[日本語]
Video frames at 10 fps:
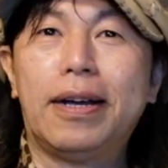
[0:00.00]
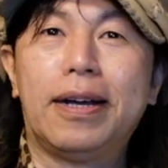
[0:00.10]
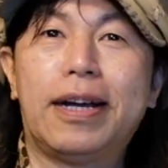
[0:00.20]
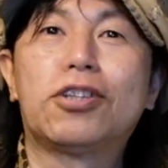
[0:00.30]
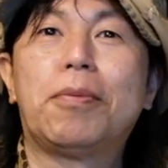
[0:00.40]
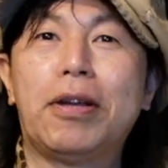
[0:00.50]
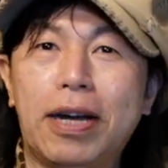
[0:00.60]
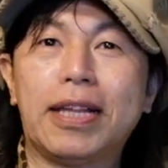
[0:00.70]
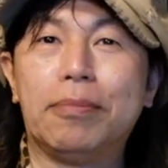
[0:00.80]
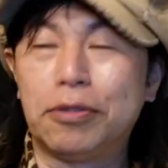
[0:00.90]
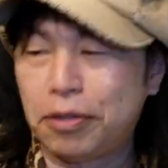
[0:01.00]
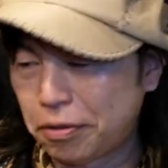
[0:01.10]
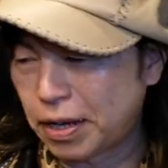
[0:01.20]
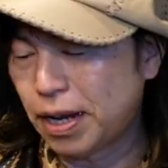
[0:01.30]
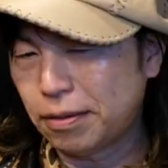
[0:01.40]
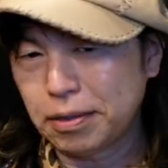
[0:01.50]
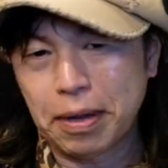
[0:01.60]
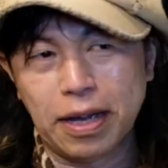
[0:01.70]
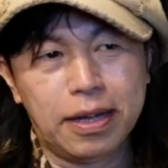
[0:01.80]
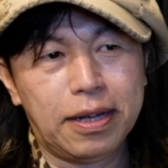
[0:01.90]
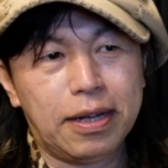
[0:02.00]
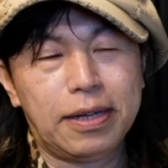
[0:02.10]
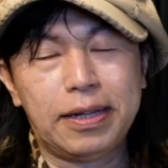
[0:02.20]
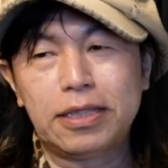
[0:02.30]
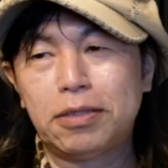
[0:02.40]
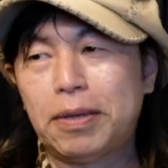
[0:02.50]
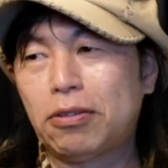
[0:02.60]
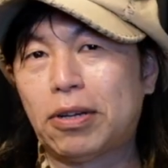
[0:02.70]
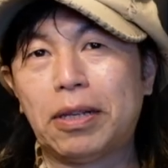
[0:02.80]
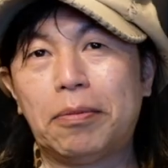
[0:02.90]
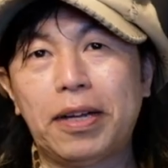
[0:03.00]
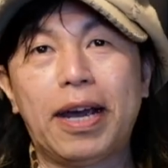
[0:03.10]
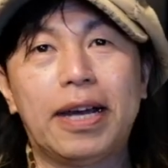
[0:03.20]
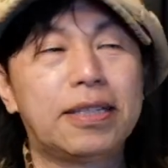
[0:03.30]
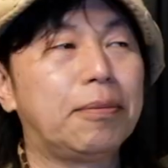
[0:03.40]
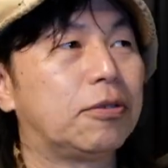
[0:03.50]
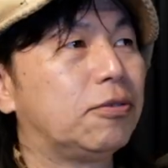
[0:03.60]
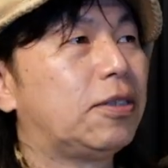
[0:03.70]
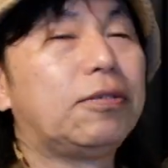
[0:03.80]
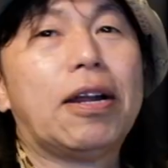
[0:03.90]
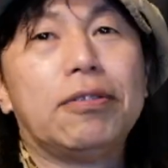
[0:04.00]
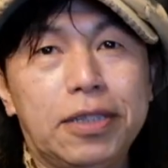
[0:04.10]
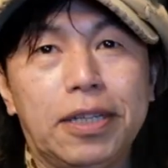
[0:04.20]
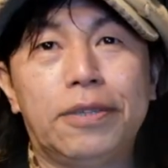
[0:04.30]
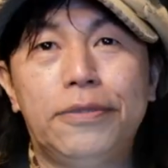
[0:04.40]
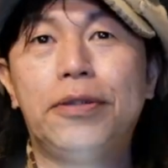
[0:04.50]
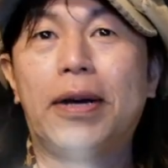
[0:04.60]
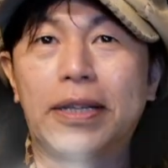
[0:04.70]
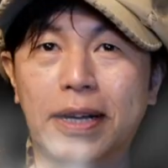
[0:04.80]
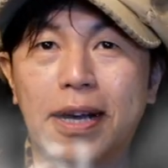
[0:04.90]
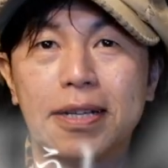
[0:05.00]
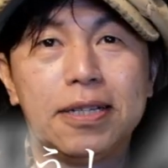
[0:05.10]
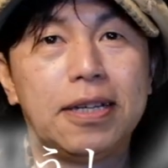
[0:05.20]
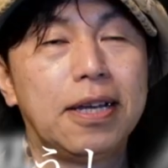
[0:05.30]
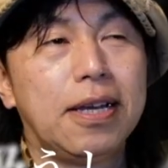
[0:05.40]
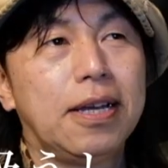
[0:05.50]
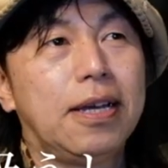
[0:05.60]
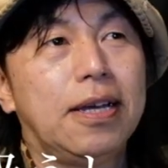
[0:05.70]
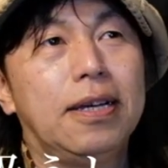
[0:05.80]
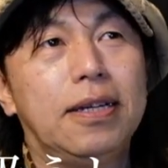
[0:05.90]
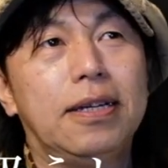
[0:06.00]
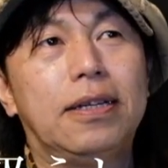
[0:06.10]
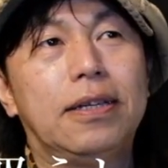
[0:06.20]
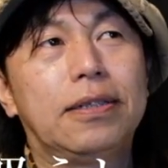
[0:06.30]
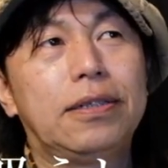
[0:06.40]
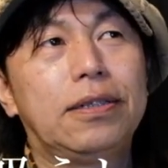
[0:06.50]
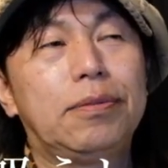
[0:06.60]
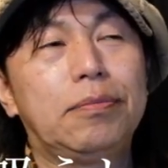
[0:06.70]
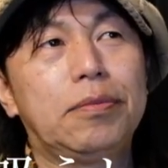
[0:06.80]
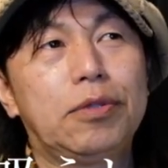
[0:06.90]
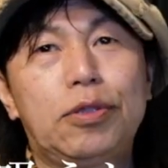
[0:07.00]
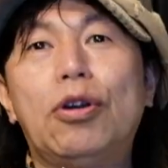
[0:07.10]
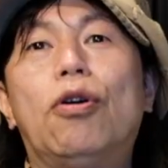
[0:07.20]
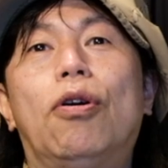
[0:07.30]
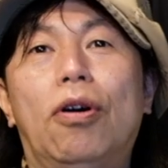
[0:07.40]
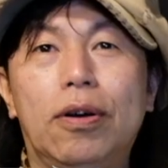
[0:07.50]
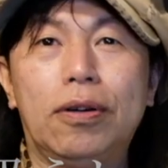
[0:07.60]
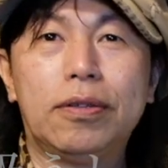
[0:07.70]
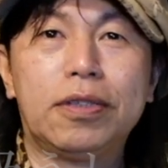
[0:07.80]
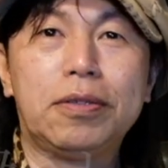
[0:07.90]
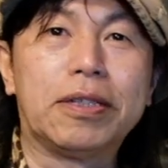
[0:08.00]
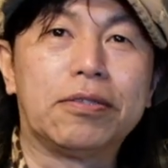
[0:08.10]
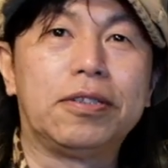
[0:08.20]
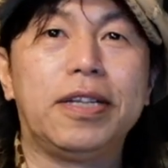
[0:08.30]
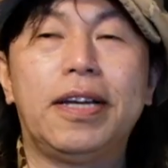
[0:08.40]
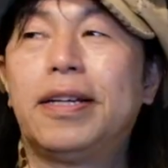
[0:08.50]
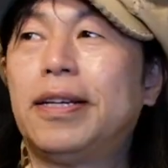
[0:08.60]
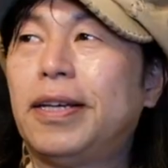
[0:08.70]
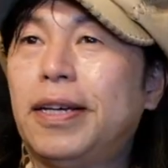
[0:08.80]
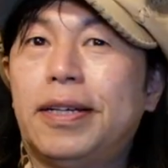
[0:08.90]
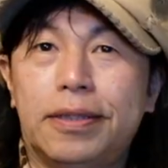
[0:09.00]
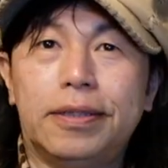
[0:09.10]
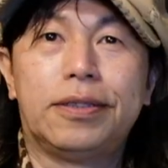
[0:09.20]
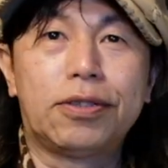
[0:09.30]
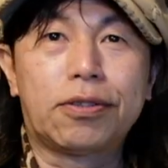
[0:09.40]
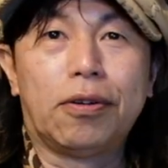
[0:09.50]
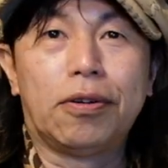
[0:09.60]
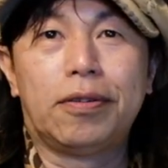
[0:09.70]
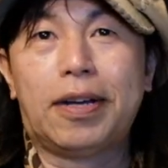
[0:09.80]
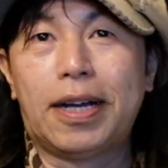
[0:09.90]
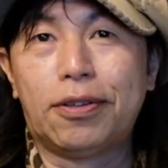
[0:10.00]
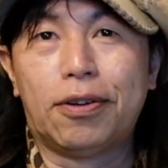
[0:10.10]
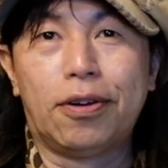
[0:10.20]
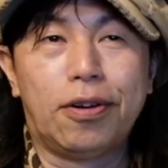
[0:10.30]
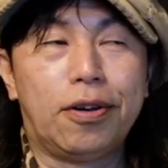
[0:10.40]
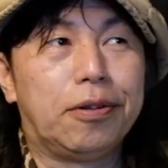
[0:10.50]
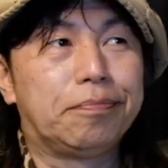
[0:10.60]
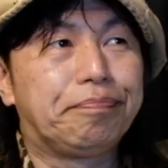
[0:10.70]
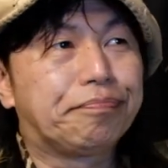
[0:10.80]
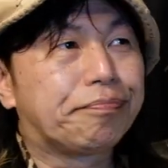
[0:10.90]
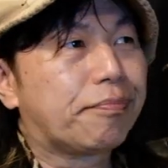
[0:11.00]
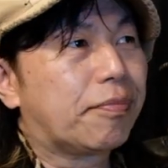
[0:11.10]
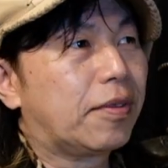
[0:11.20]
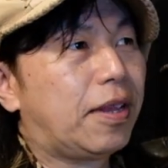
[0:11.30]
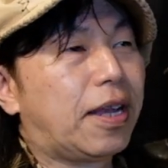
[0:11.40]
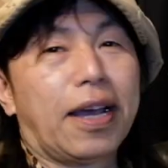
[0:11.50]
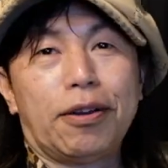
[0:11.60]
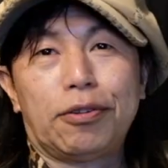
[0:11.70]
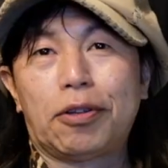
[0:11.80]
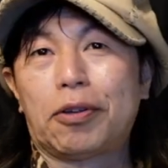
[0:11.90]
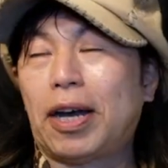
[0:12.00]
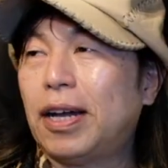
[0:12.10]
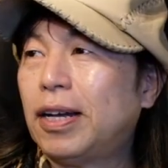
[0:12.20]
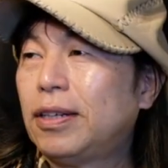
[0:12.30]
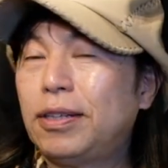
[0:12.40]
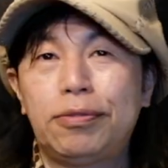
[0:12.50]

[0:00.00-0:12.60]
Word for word: あ遊べるアイテムっていうかでまあ夏場とかでもね汗も吸うてくれるし冬はあったかいし、えー、重宝しますしね、うん、ちょっとあのー出かける時とかで